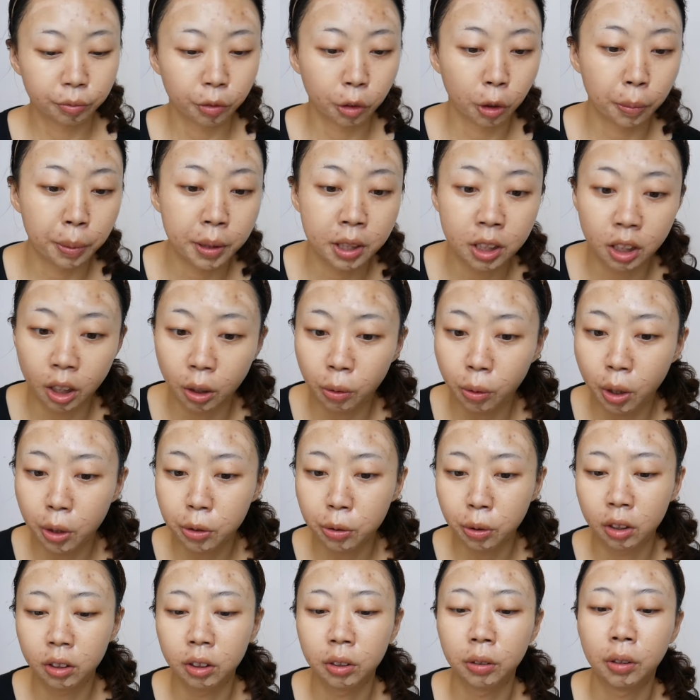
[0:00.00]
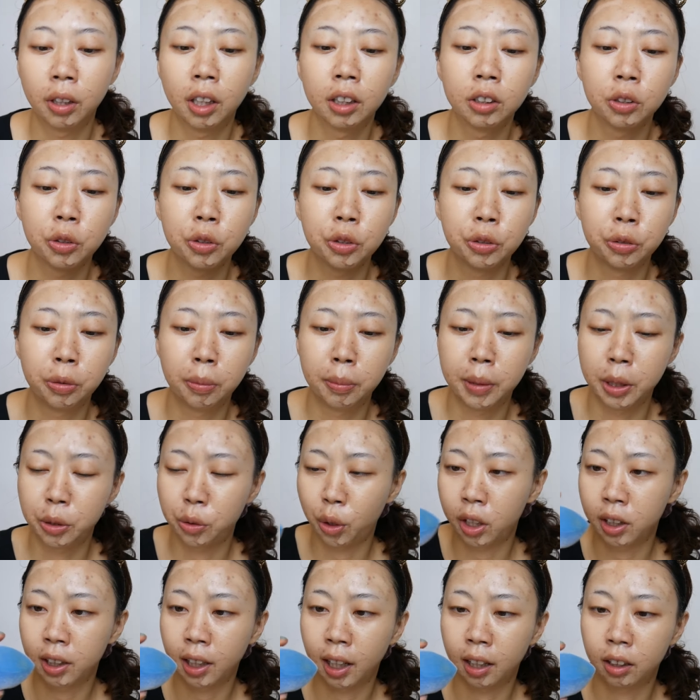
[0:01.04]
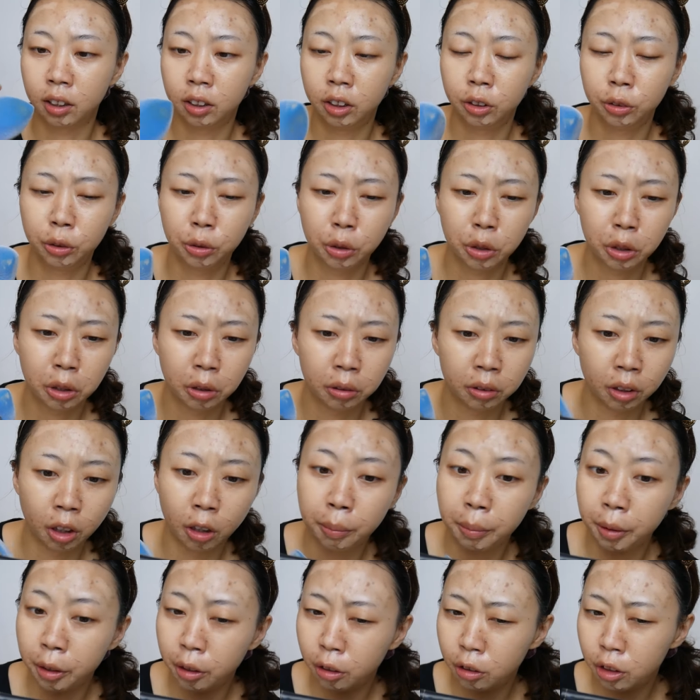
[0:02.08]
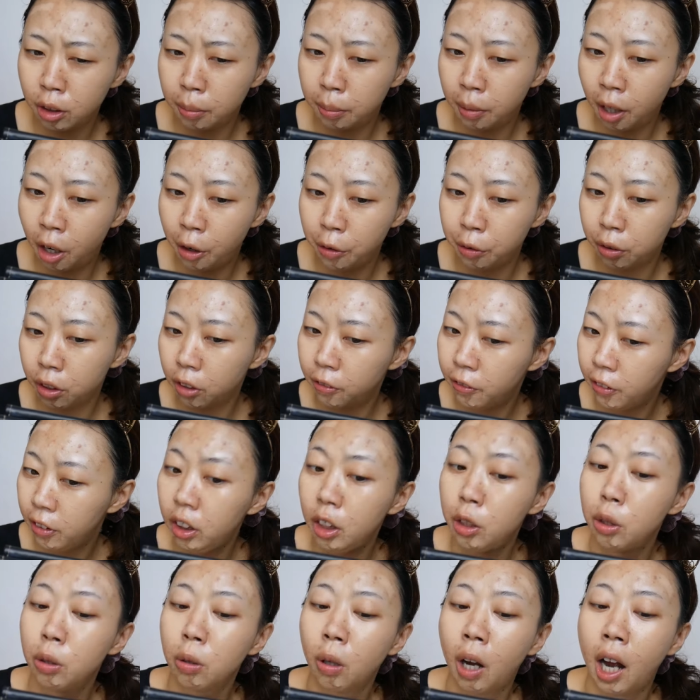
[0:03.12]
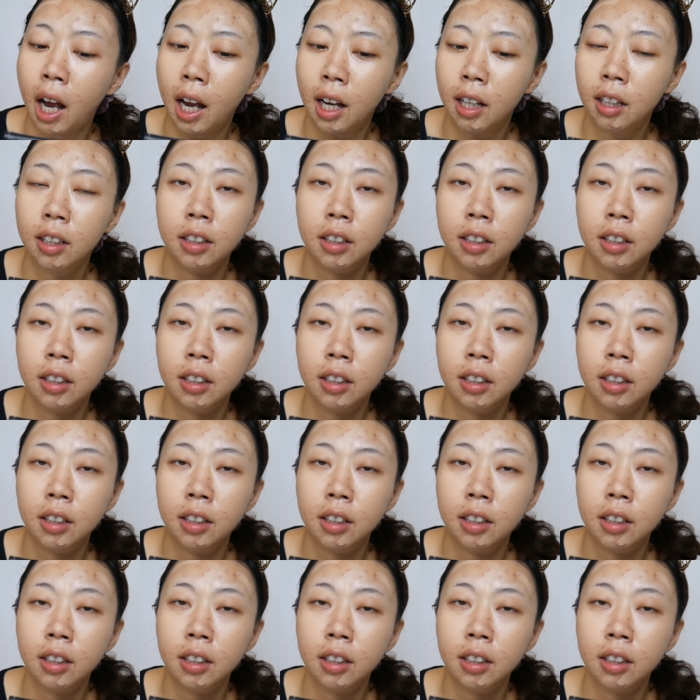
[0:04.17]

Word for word: 我平常化妆的话都只用美妆蛋，因为我手头没有什么好用的粉底刷。